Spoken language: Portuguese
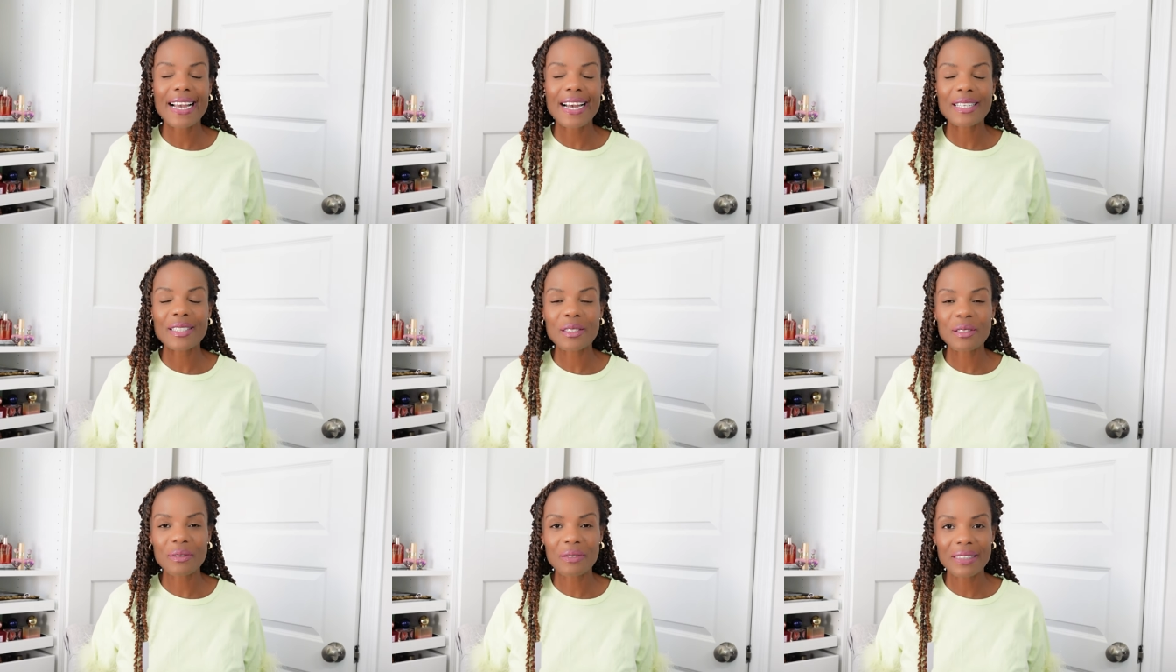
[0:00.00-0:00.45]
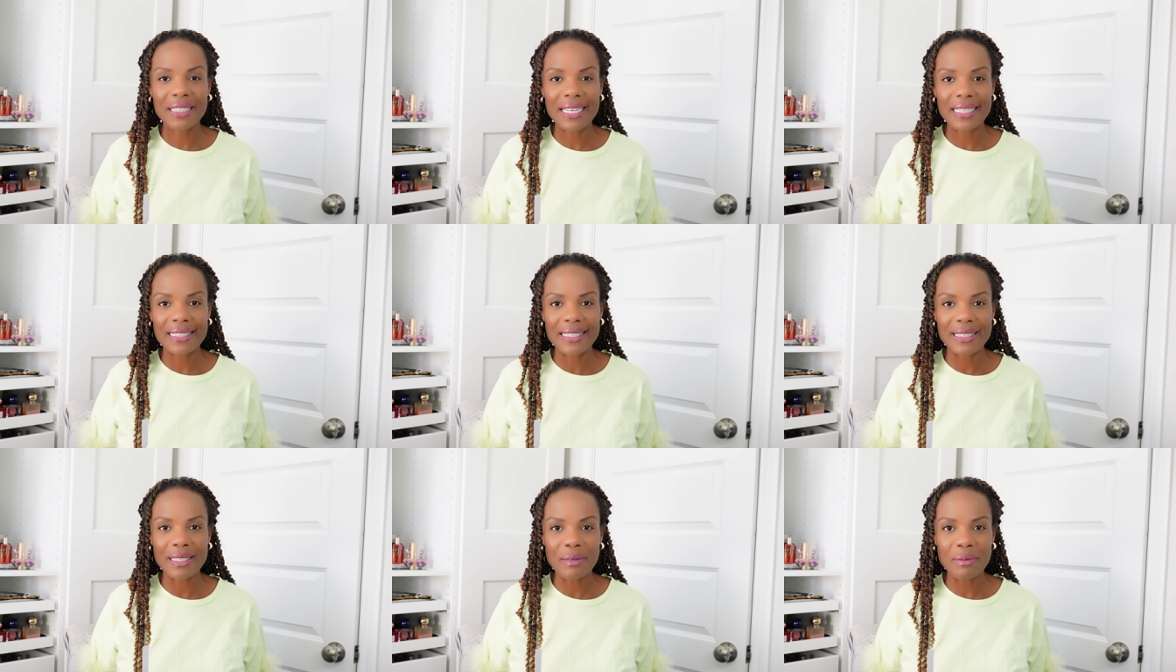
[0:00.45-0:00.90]
as
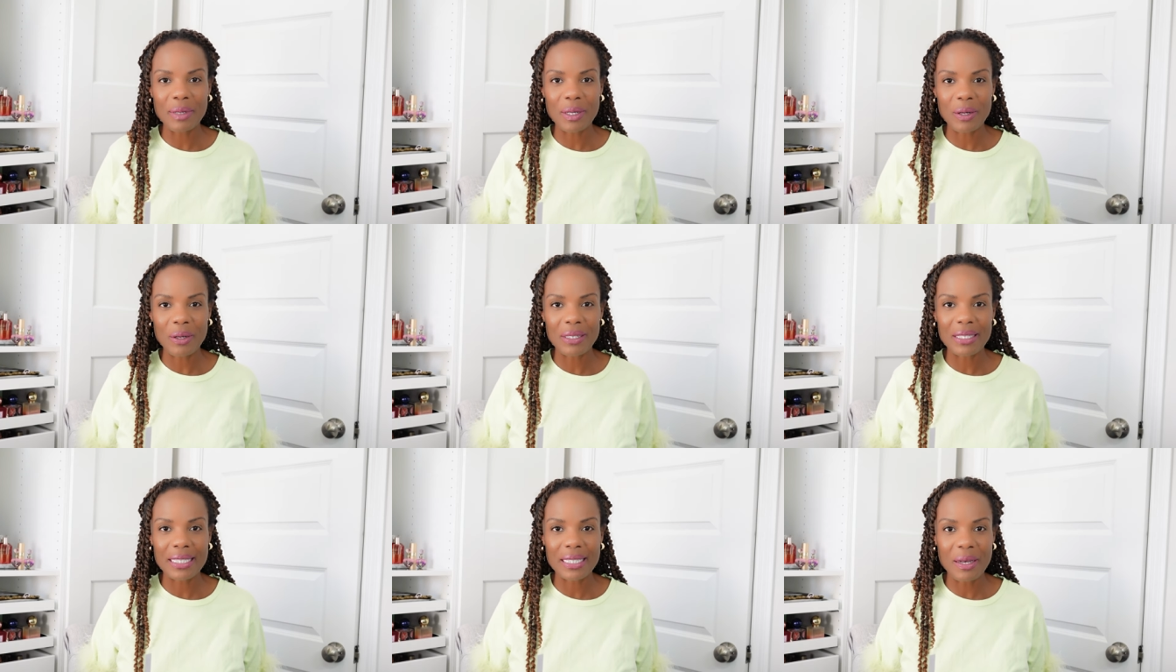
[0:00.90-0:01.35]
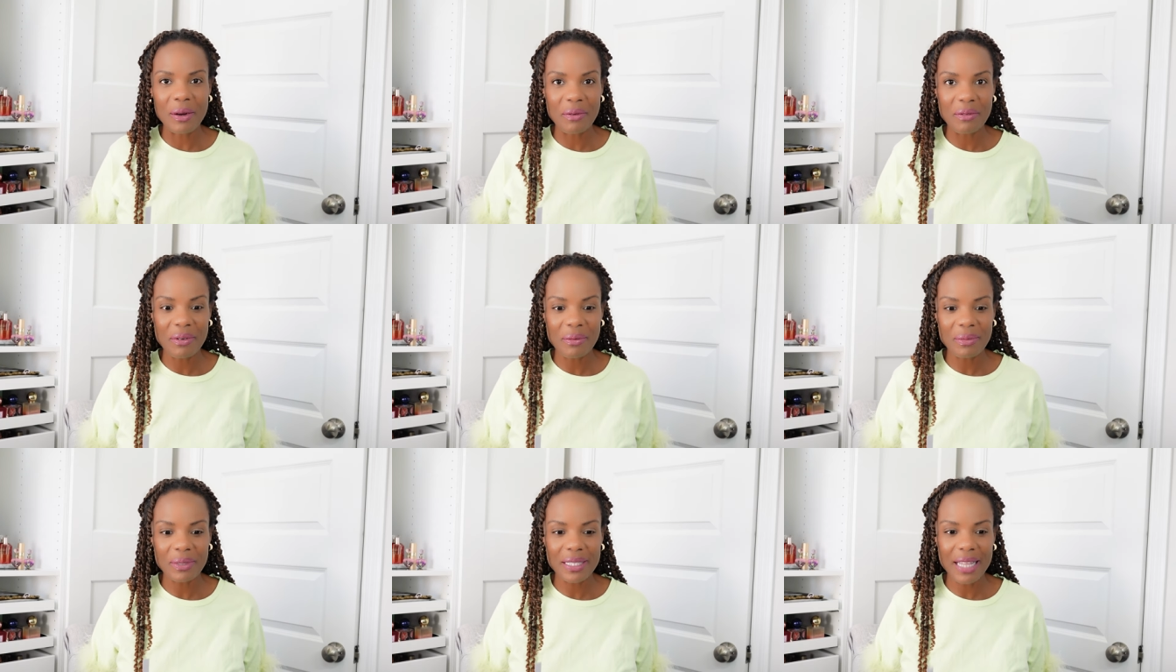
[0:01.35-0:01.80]
novidades da minha coleção.
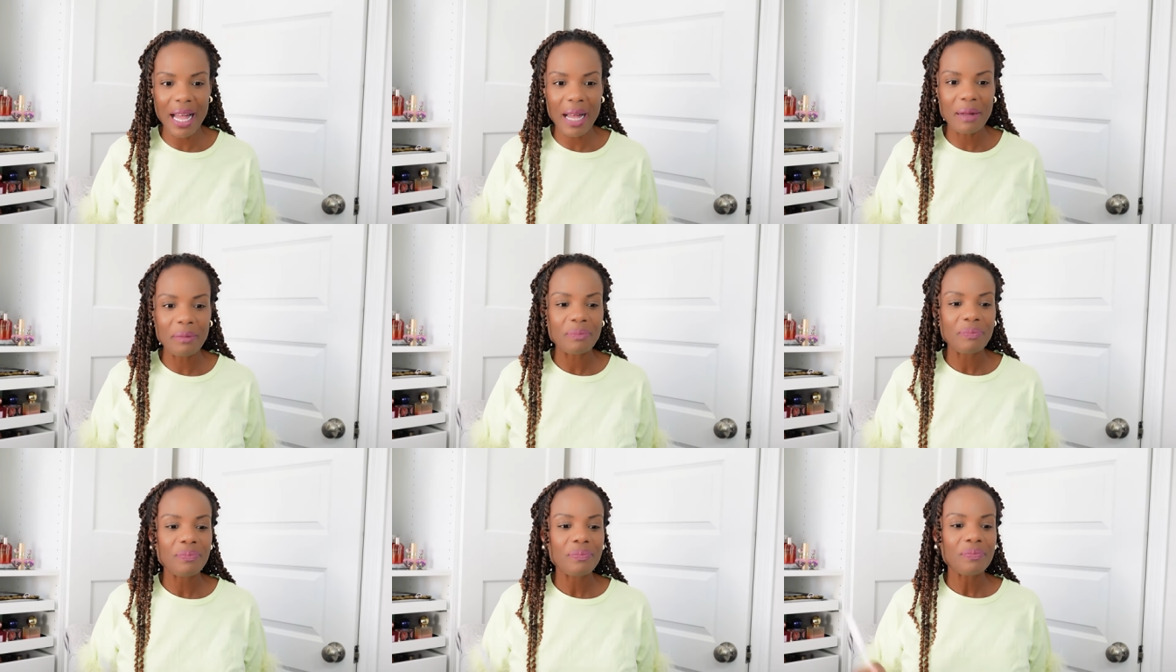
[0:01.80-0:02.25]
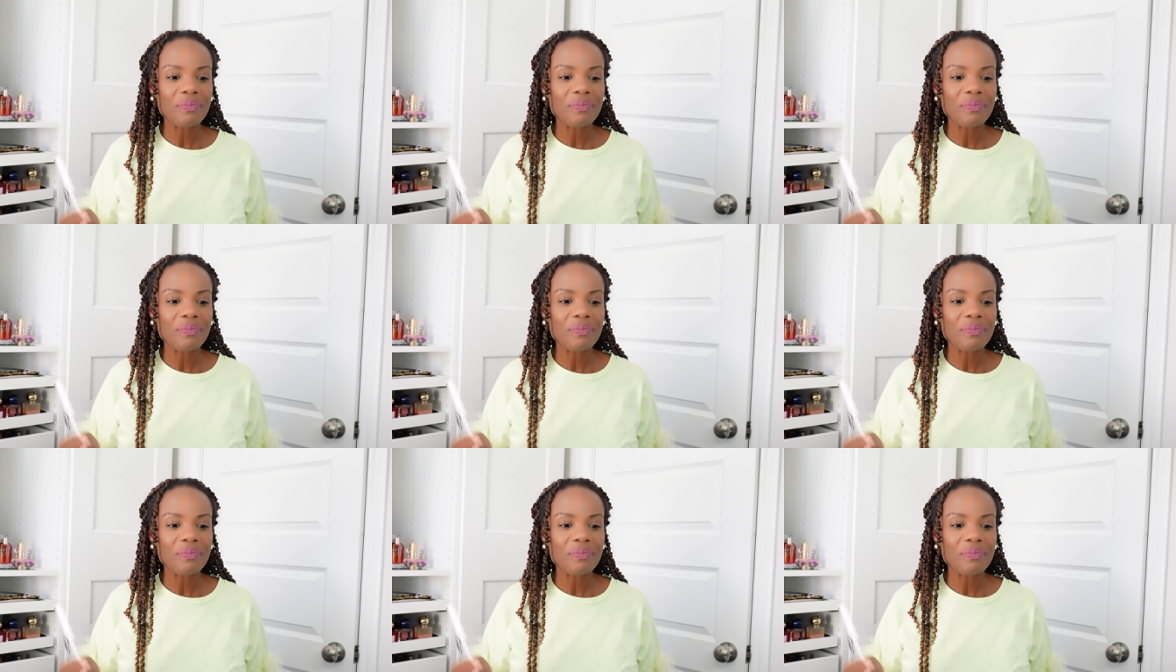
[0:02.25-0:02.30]
Vamos lá?